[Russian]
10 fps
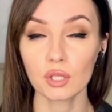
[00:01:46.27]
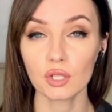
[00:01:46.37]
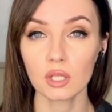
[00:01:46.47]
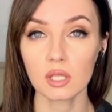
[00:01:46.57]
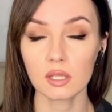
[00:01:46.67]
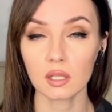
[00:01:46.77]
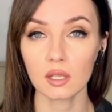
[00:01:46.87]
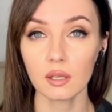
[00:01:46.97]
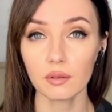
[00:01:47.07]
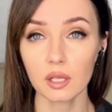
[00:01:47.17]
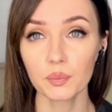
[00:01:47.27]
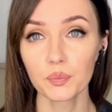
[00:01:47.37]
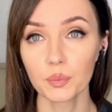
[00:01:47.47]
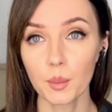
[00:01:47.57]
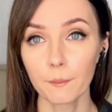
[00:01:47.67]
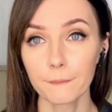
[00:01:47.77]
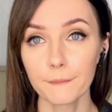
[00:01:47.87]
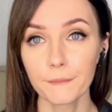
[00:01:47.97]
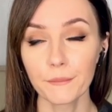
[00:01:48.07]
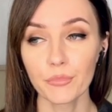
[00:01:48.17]
400 евро.
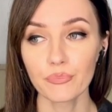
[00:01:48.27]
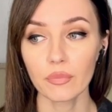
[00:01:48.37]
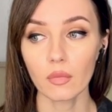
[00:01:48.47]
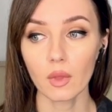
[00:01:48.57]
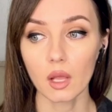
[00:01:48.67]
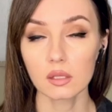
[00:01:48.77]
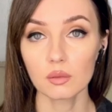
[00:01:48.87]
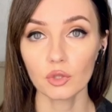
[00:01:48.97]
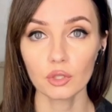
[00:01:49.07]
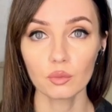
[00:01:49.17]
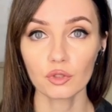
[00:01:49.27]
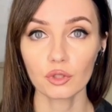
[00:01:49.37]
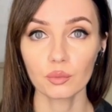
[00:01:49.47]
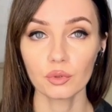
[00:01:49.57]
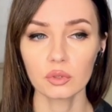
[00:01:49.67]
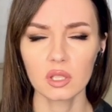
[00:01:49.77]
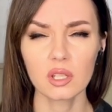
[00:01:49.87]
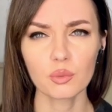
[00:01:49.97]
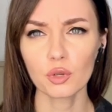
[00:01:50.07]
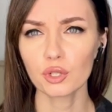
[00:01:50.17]
А зимой, думаю, что будет
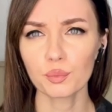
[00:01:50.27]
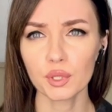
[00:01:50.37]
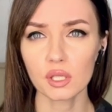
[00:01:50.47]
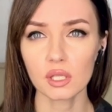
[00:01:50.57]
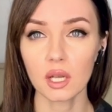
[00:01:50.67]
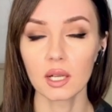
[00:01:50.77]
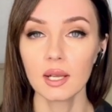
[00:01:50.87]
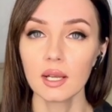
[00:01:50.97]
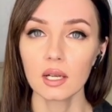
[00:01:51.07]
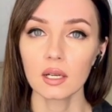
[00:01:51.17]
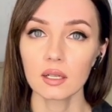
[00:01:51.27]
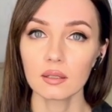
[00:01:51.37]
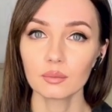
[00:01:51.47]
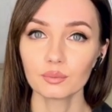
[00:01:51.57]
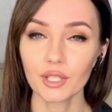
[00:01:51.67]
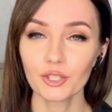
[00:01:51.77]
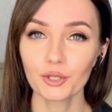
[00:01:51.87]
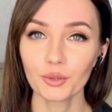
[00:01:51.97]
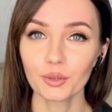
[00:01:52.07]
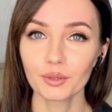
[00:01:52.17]
даже больше 500. А, так
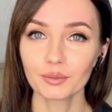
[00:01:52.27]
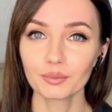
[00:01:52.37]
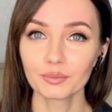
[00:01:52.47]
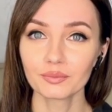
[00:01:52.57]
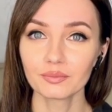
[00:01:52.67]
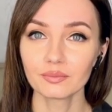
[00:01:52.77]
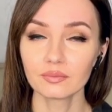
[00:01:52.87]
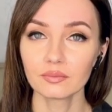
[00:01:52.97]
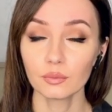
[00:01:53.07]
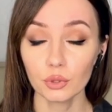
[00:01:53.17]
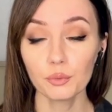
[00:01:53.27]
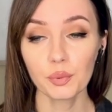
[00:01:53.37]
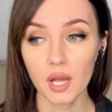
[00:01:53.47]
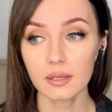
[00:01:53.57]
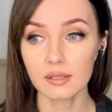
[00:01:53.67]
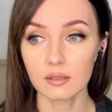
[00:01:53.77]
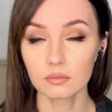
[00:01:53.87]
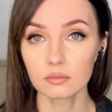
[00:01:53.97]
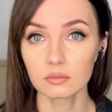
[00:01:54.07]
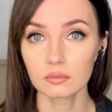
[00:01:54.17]
что буду плакать
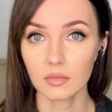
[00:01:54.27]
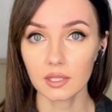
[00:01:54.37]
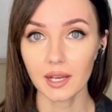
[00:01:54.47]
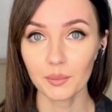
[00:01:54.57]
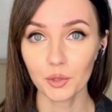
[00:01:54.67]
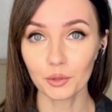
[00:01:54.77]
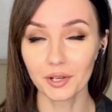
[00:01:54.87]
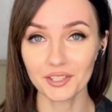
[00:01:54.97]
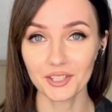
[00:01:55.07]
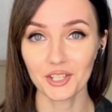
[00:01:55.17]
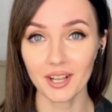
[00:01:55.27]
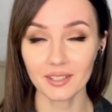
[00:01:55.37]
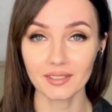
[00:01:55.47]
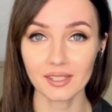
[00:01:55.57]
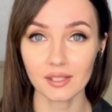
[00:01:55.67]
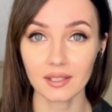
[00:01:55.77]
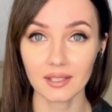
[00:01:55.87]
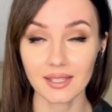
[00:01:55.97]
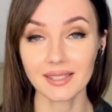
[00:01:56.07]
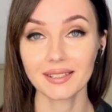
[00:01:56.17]
на камеру, жаловаться,
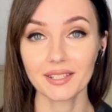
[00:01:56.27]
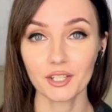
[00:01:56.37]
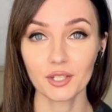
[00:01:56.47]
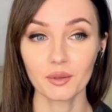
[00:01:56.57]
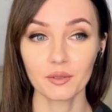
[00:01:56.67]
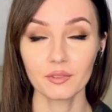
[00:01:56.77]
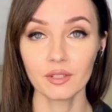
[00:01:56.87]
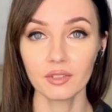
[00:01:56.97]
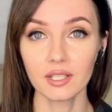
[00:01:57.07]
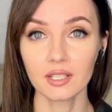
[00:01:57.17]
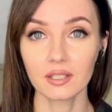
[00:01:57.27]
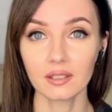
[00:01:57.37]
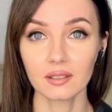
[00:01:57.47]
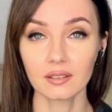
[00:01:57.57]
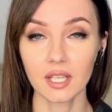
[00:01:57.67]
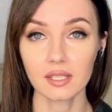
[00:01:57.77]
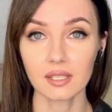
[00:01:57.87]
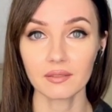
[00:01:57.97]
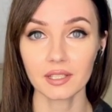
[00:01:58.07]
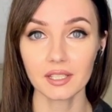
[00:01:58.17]
если, конечно, не выгонят э, нас
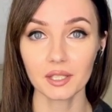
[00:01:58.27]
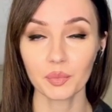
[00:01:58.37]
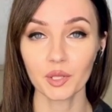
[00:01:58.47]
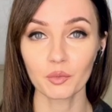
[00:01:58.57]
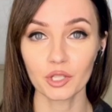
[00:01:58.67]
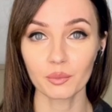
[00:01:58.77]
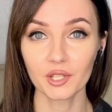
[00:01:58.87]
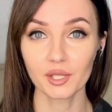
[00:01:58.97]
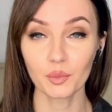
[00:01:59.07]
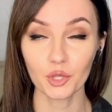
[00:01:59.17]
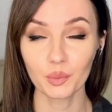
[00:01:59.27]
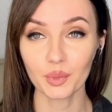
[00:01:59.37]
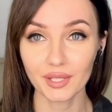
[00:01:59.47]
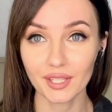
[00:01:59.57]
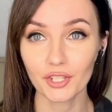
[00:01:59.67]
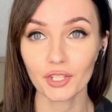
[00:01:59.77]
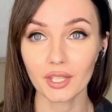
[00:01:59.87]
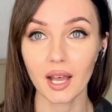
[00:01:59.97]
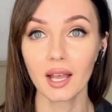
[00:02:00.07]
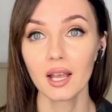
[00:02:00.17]
из квартиры, потому что мы не сможем платить
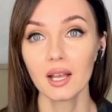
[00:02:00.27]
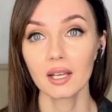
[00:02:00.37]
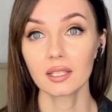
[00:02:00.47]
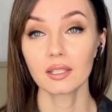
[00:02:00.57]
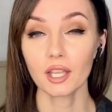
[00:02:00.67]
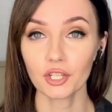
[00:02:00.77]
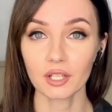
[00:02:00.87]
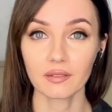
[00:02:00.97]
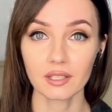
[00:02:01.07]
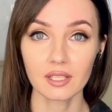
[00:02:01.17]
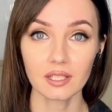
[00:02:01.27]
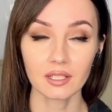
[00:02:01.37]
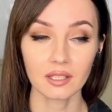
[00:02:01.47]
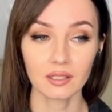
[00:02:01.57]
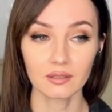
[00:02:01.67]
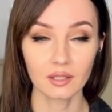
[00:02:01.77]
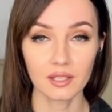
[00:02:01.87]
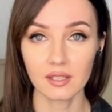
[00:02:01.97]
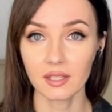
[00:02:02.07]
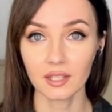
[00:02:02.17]
счета. Это наша квартира, она, на
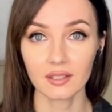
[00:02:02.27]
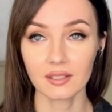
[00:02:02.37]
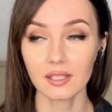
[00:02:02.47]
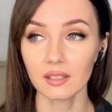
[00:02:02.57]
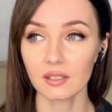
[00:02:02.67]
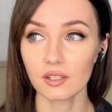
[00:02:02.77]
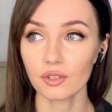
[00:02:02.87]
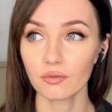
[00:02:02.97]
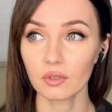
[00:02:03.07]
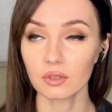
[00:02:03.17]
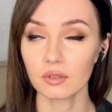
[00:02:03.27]
ней нет кредита, ничего, то